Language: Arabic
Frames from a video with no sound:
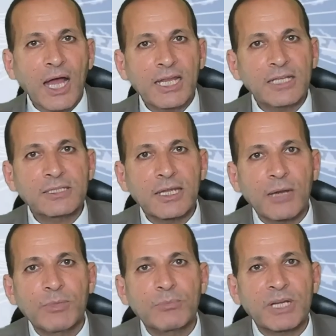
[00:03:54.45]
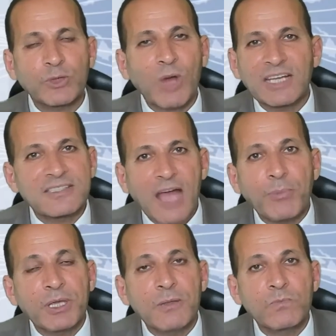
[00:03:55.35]
علي الطلاق من مرات واحد
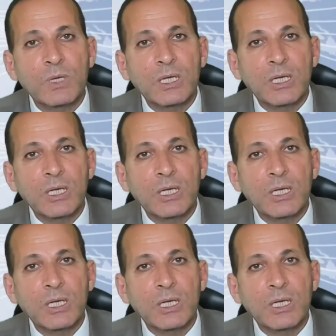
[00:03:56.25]
صاحبي؟